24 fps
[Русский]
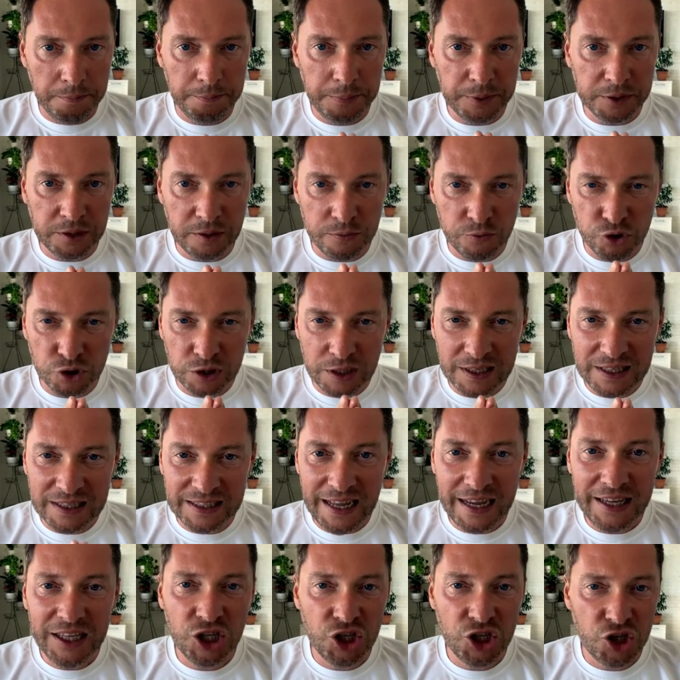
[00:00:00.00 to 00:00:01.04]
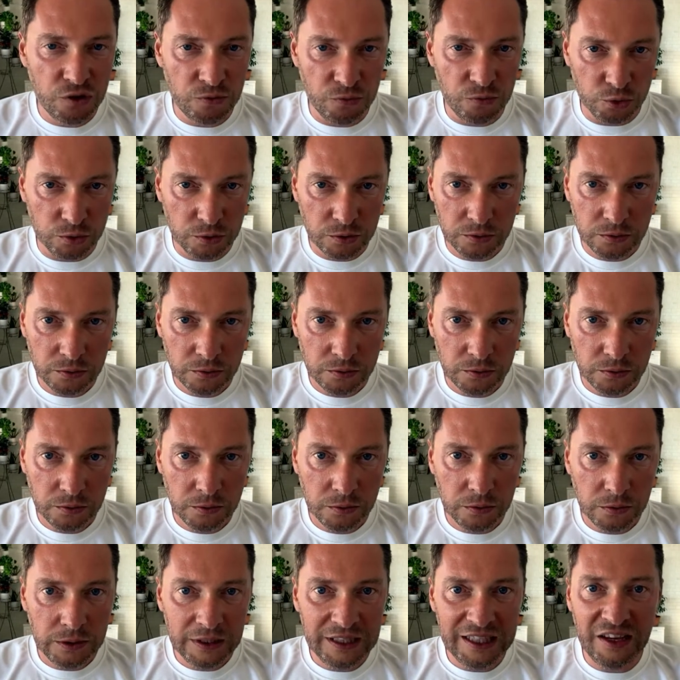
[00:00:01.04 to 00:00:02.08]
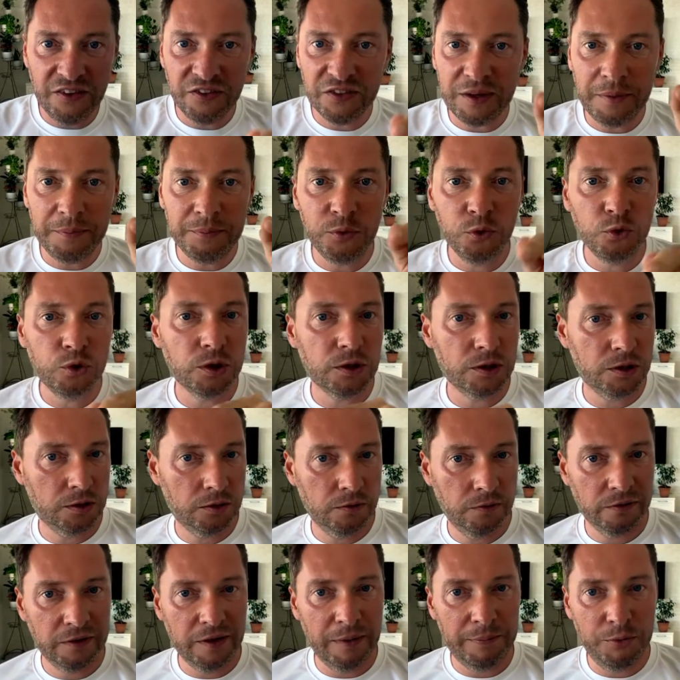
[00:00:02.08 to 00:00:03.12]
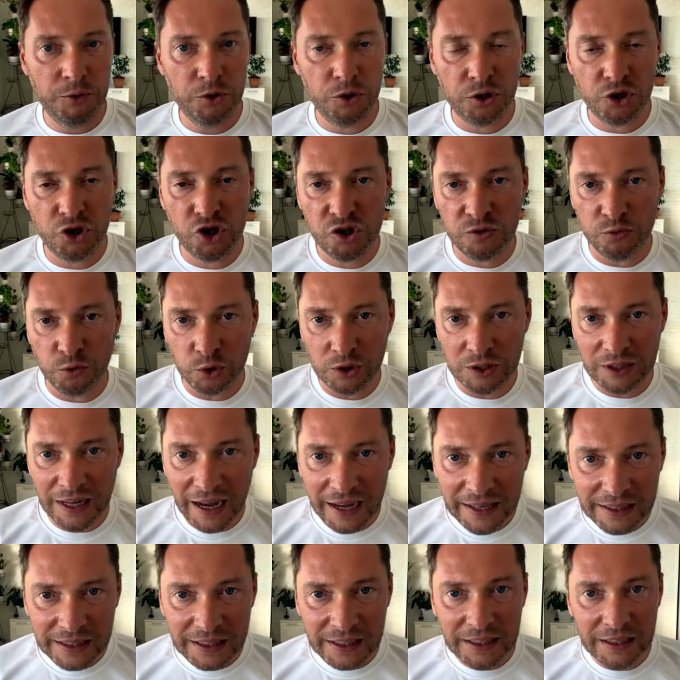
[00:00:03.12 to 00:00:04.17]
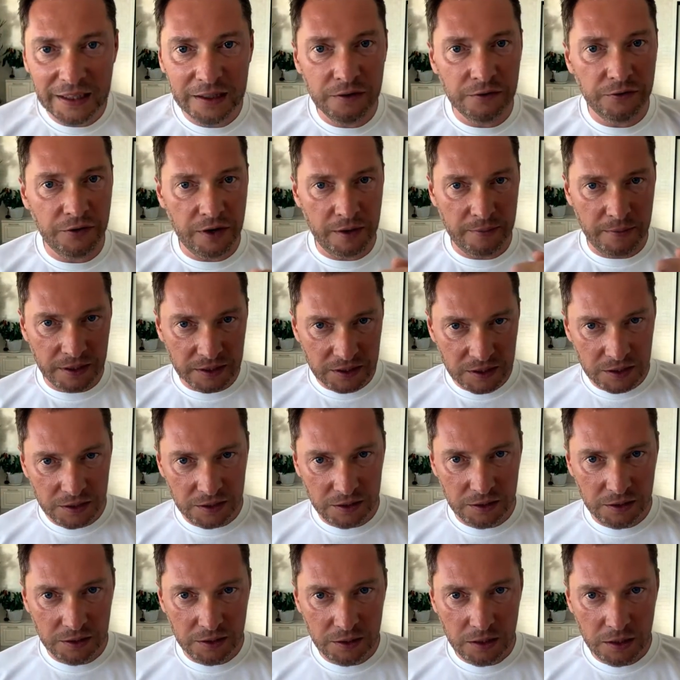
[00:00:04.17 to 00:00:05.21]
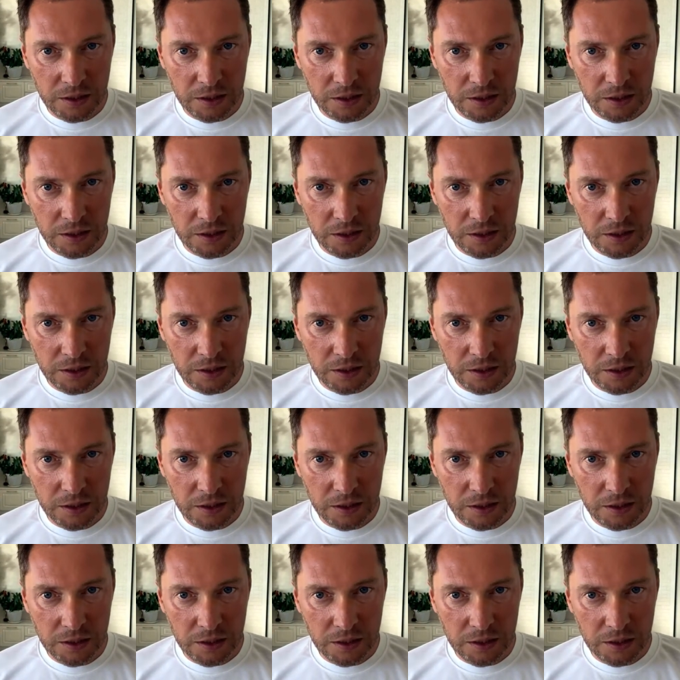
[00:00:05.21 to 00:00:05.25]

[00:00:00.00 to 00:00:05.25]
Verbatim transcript: Потому что знания живут не в компьютерах. В компьютерах живут данные и информация.